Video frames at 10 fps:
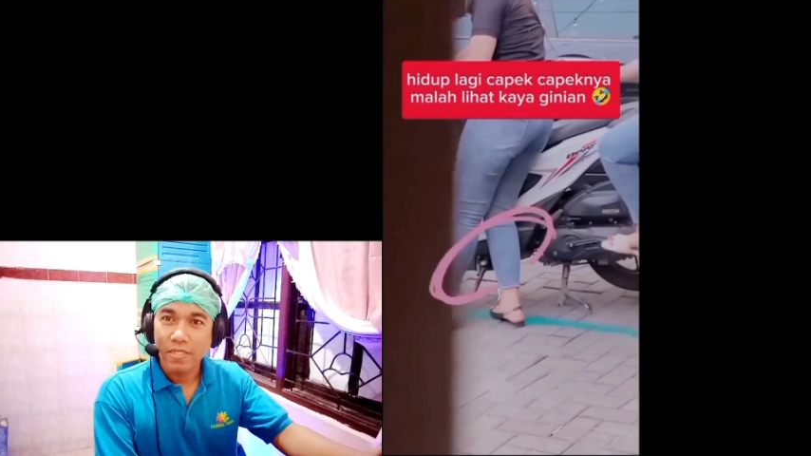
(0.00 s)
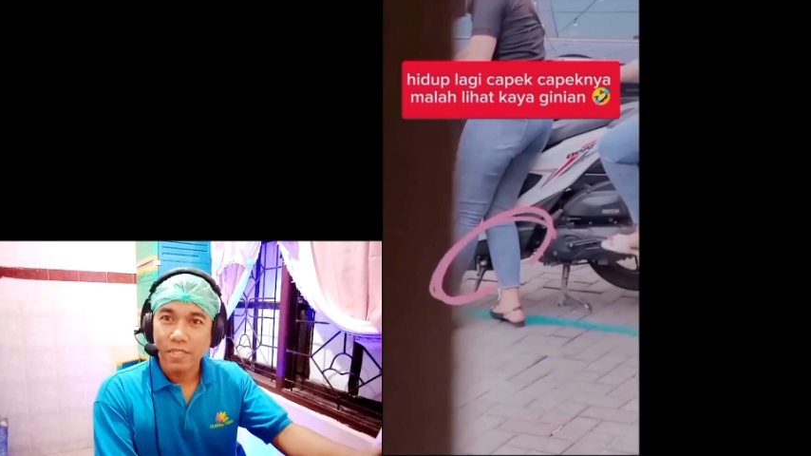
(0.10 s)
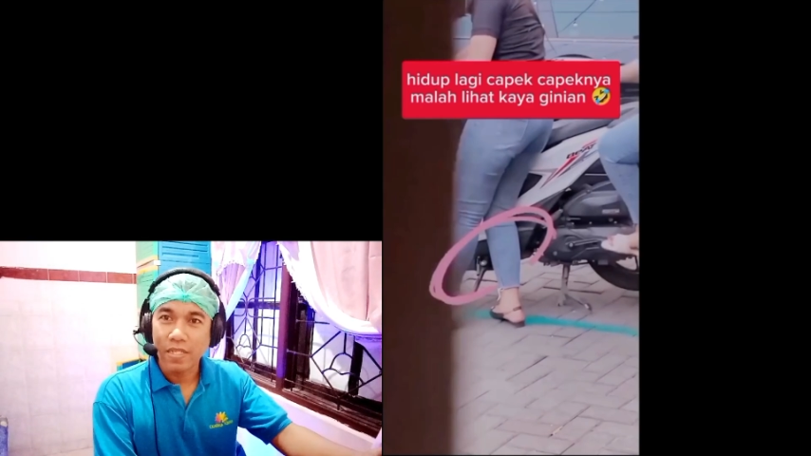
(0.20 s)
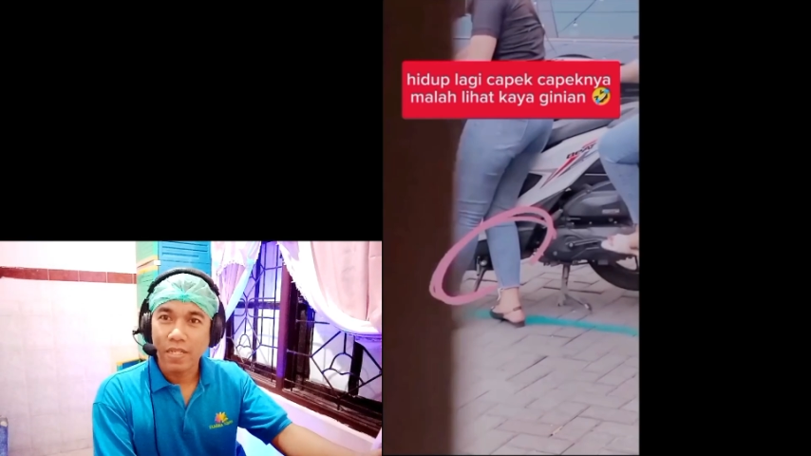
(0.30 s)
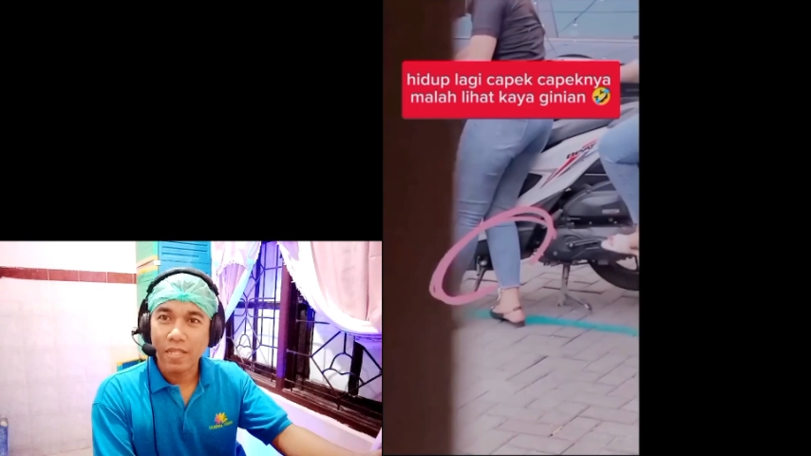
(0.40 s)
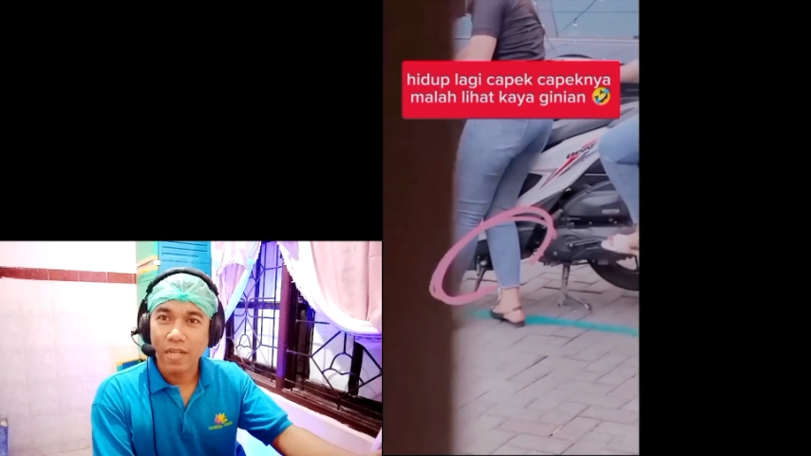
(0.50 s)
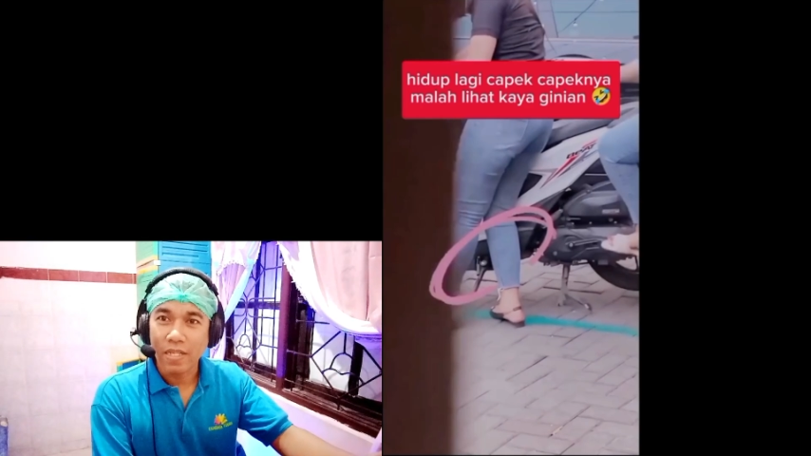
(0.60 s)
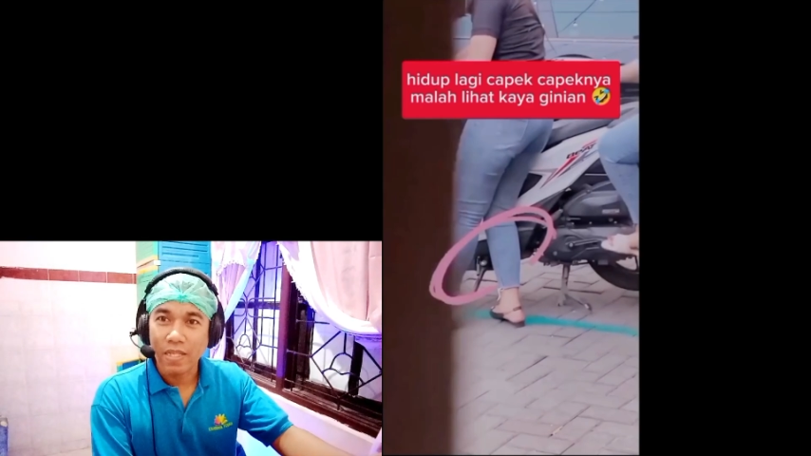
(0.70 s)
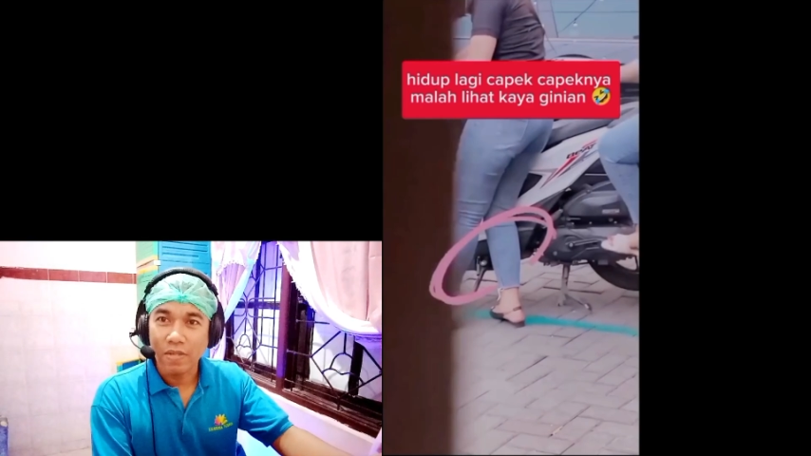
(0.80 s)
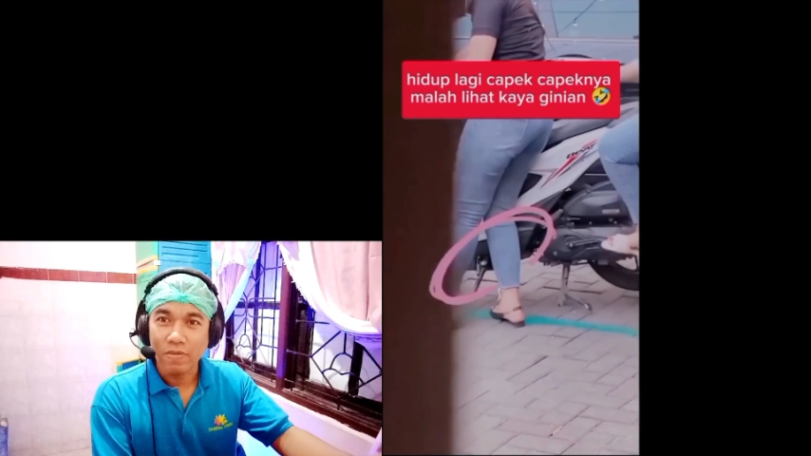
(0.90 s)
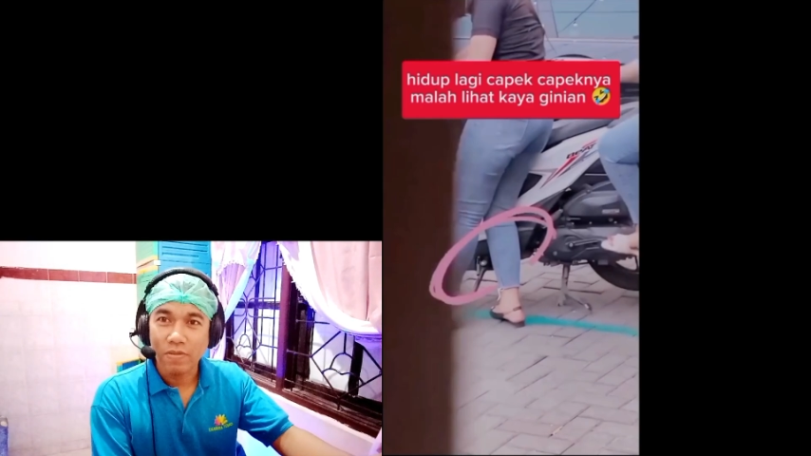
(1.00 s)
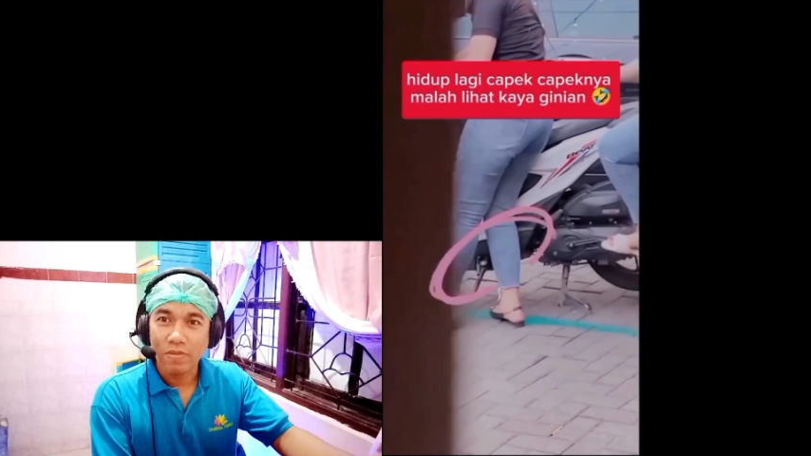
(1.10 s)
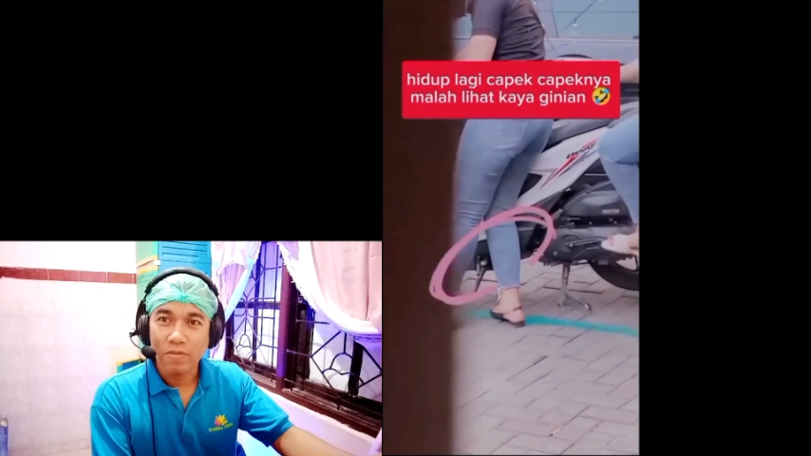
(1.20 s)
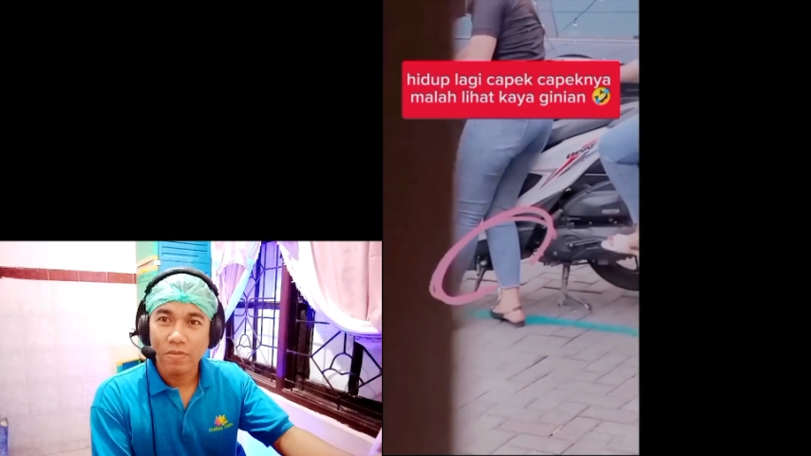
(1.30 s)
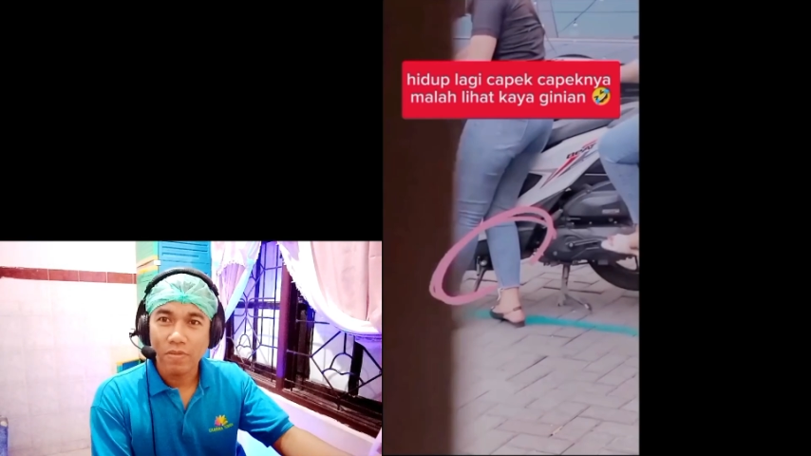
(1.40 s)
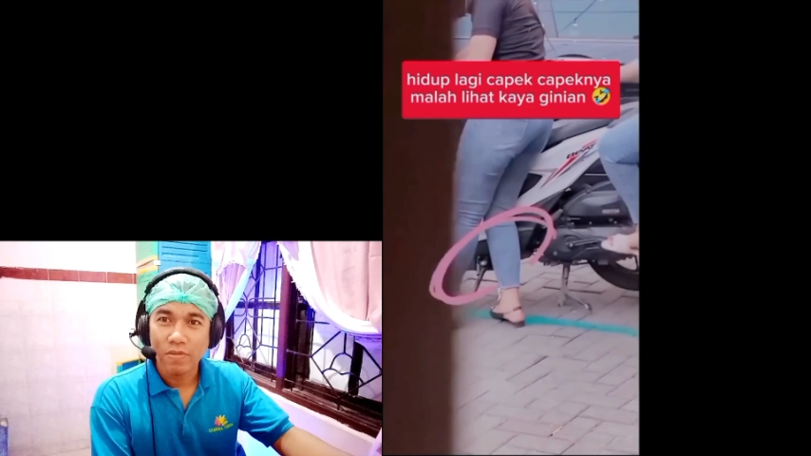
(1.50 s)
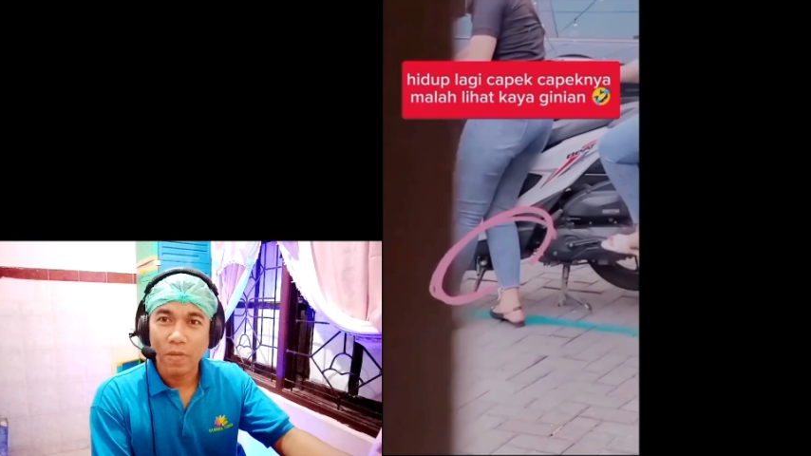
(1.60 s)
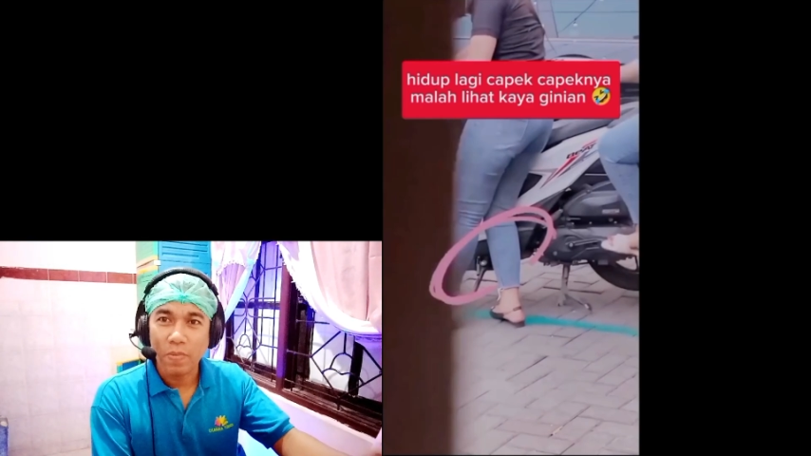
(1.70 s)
jadi kita nggak tahu tapi